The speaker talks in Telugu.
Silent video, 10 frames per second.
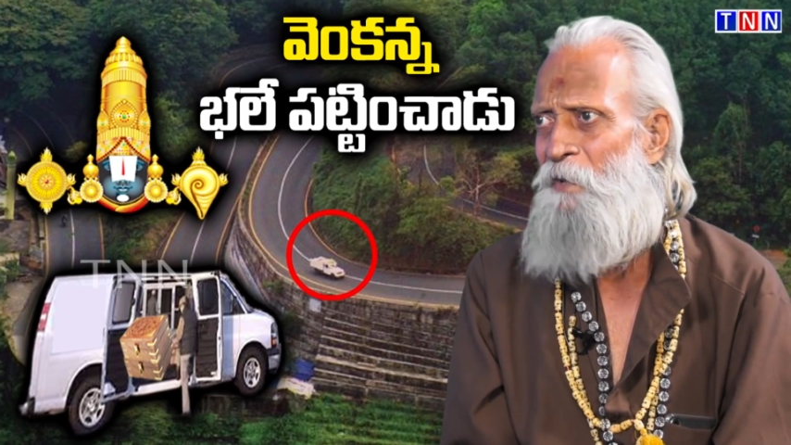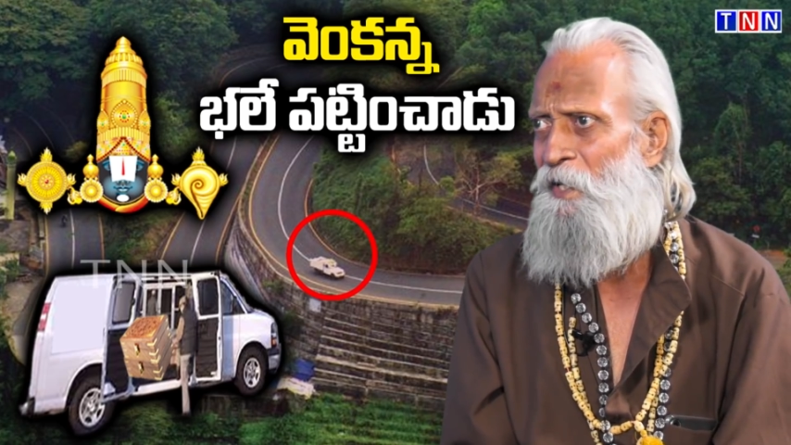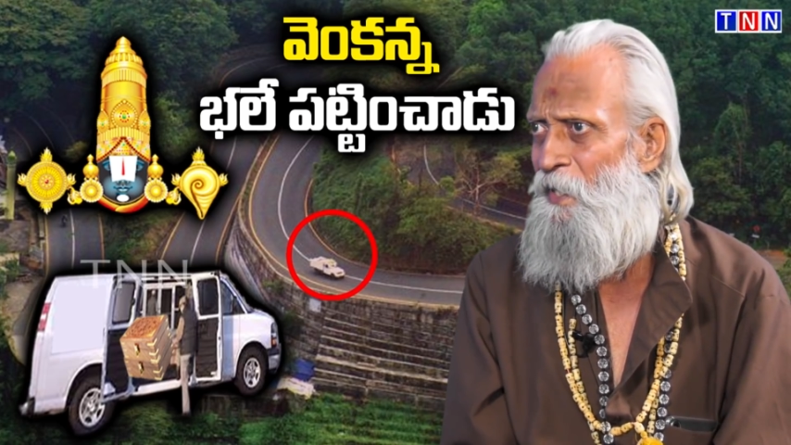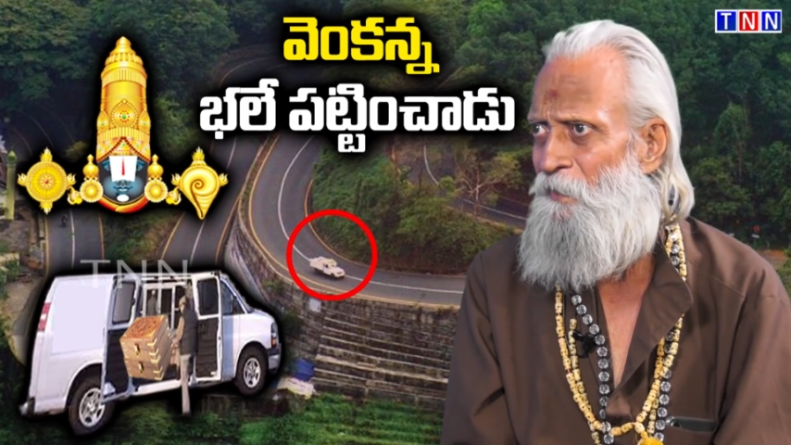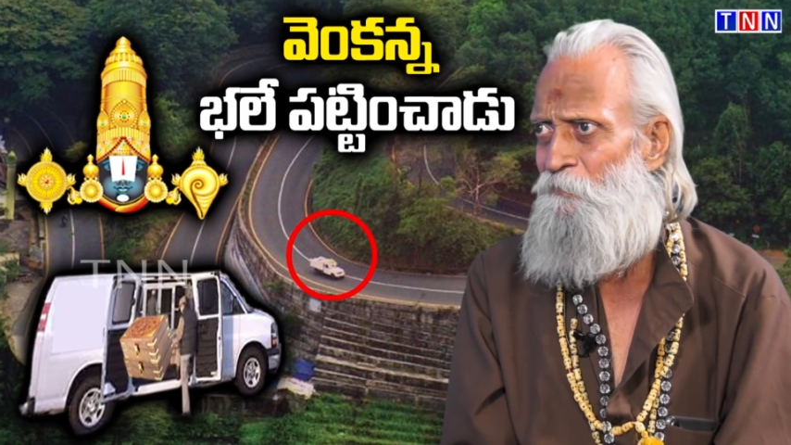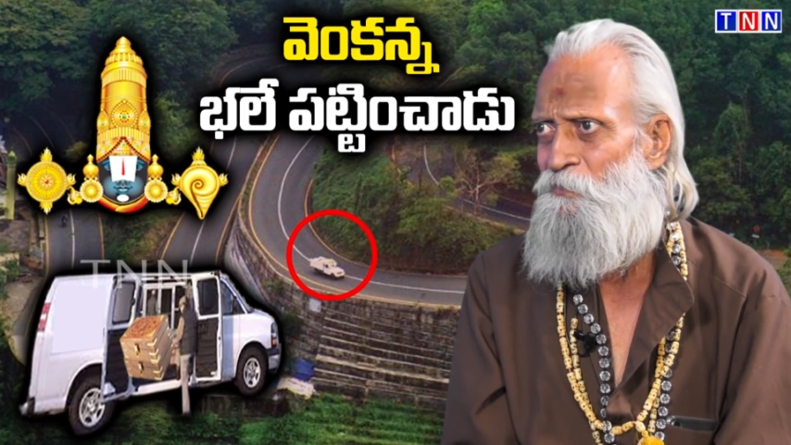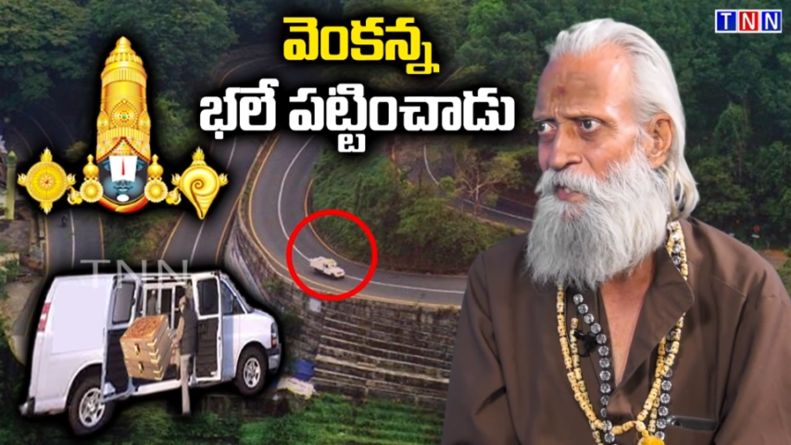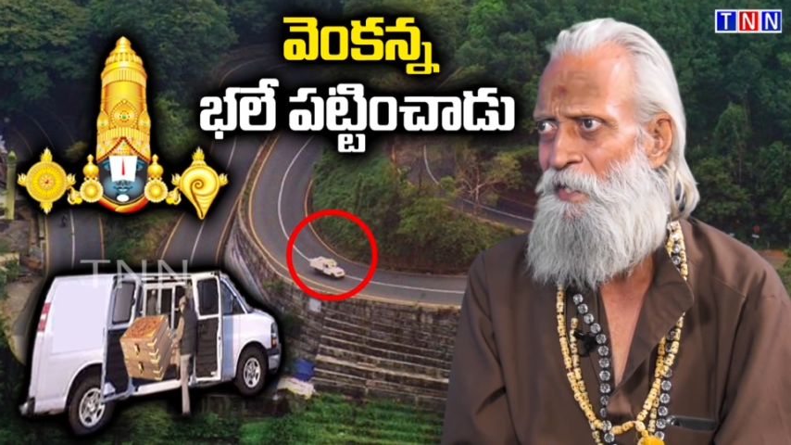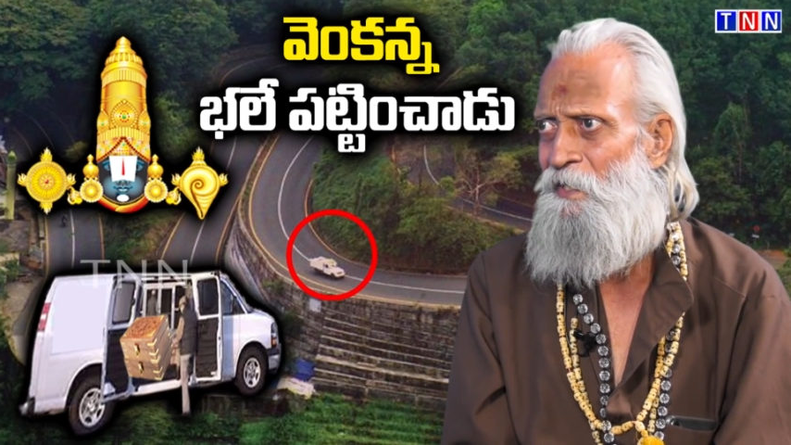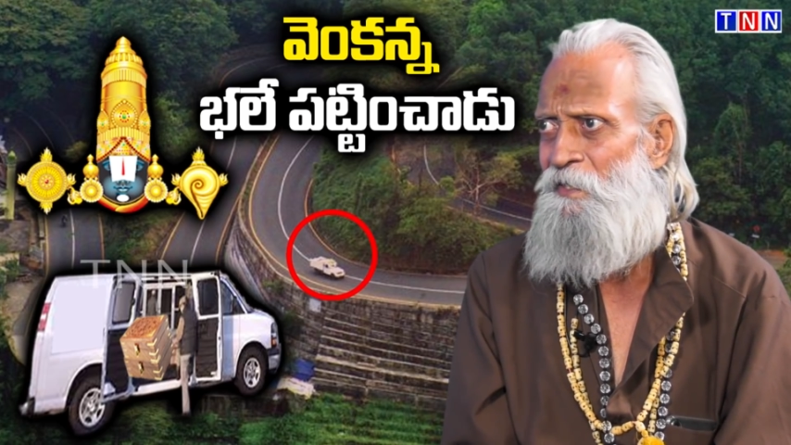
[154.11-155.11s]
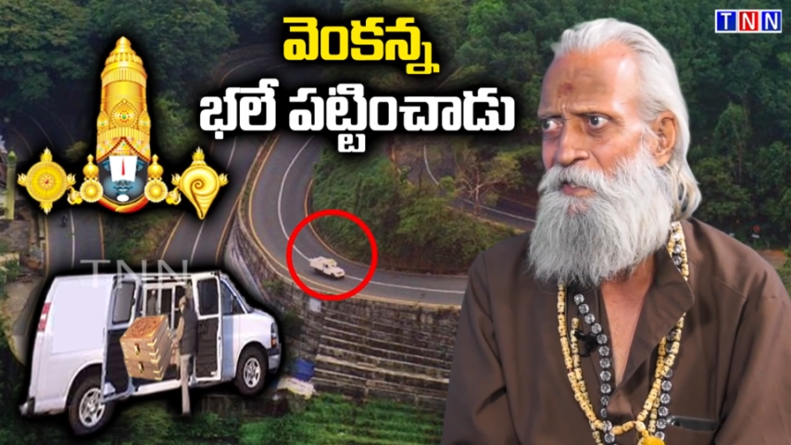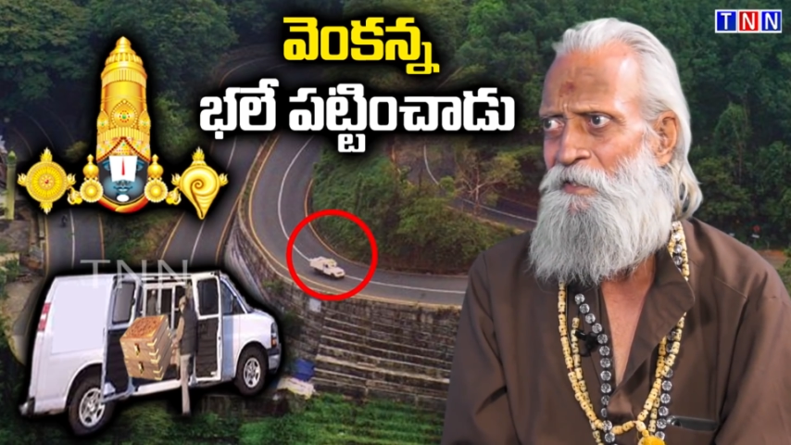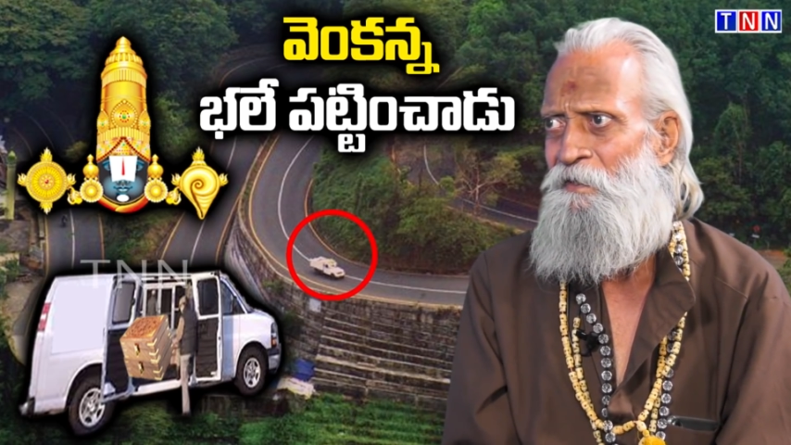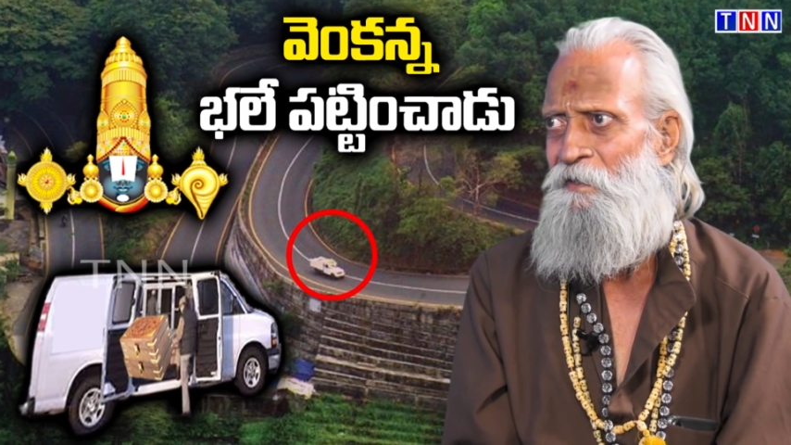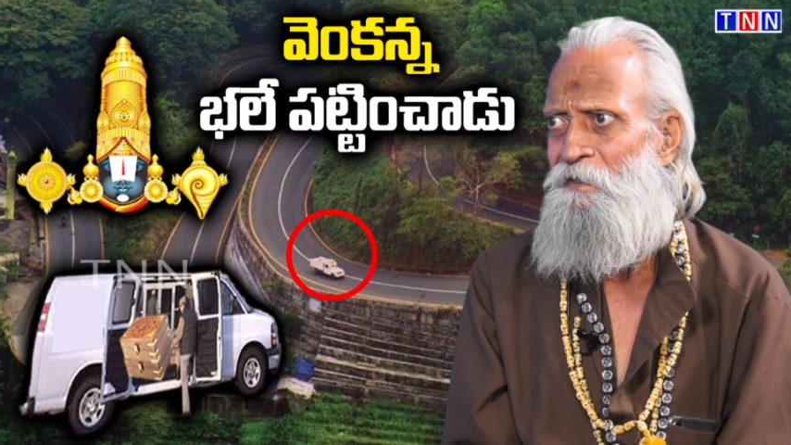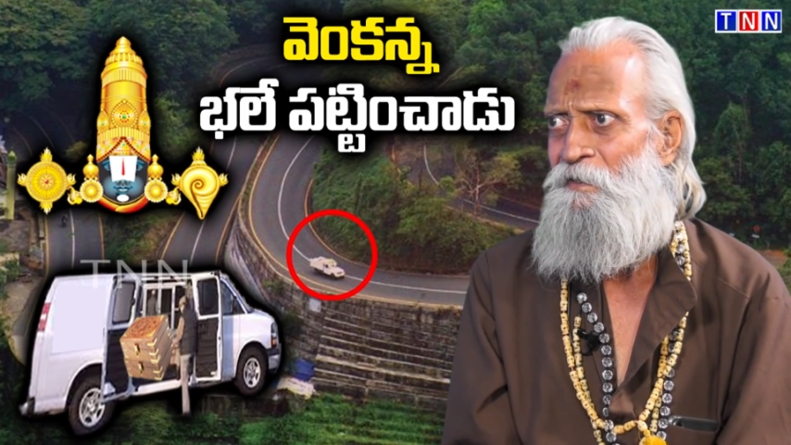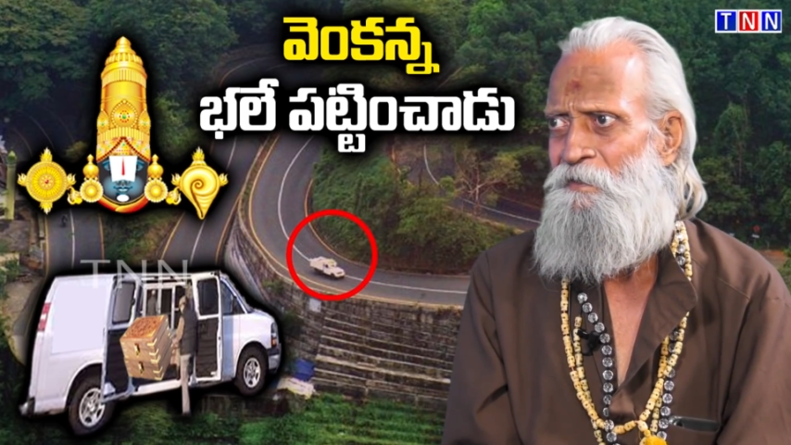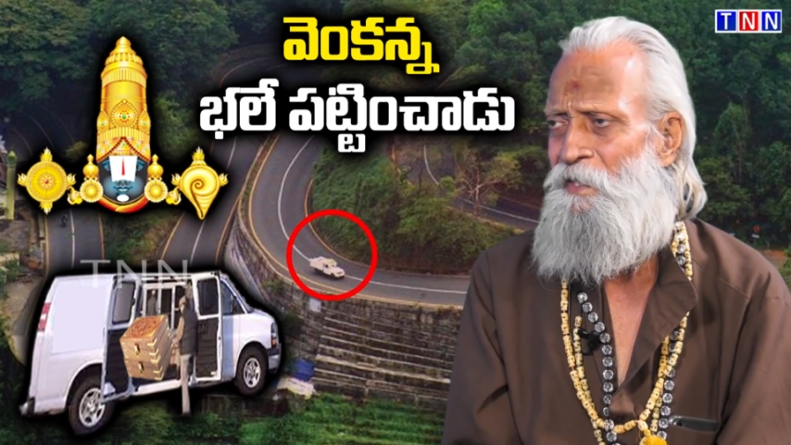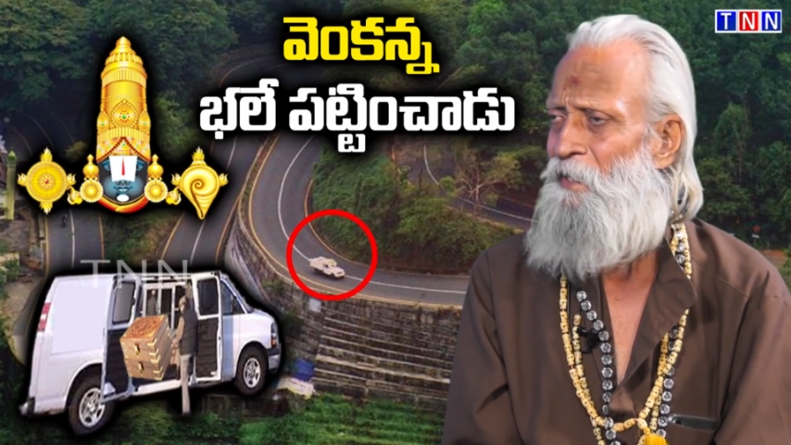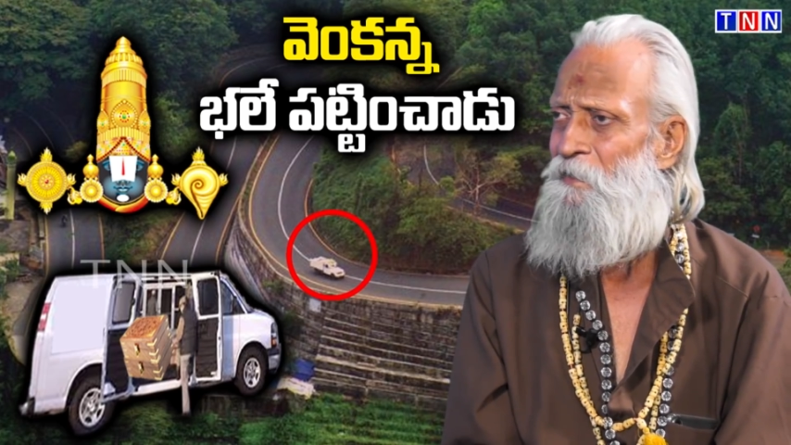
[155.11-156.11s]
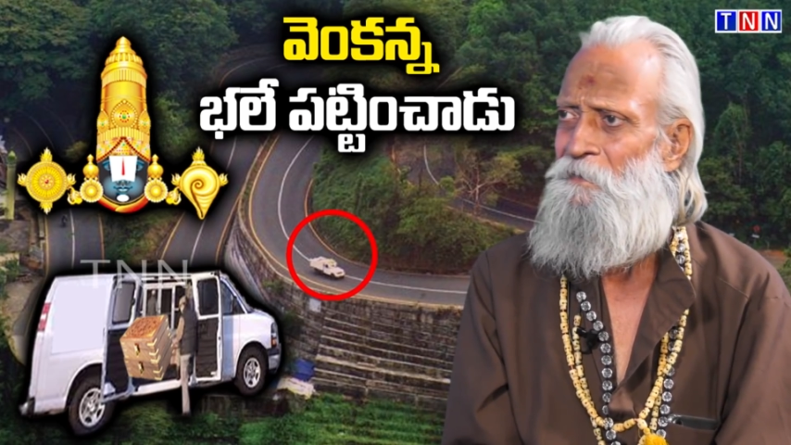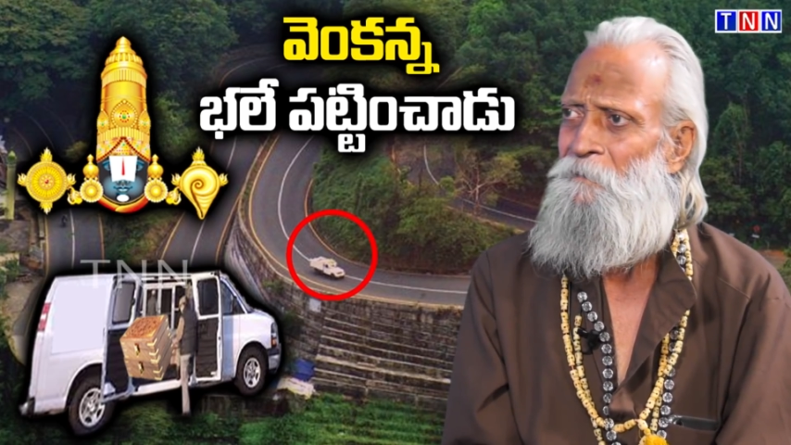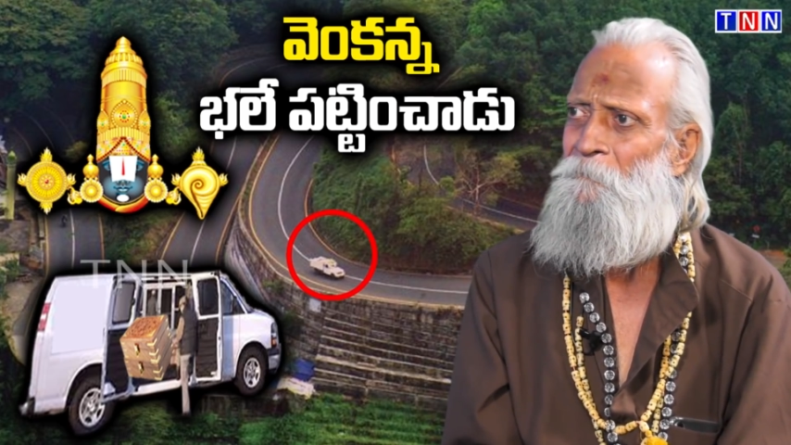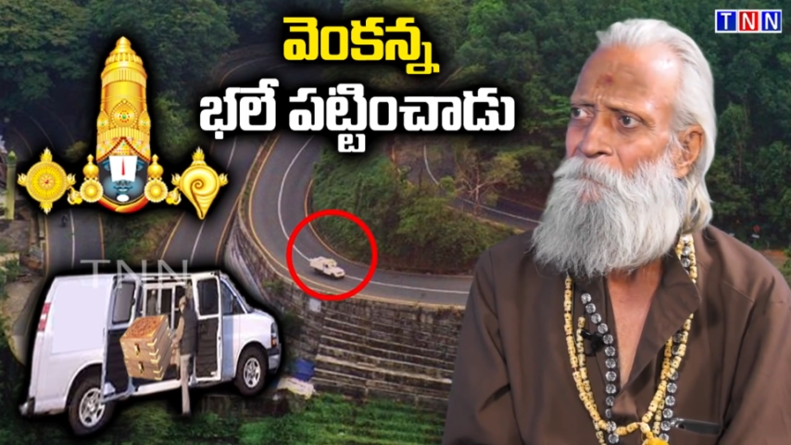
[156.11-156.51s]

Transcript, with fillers: బంగారం ఉంది అన్నది తేలింది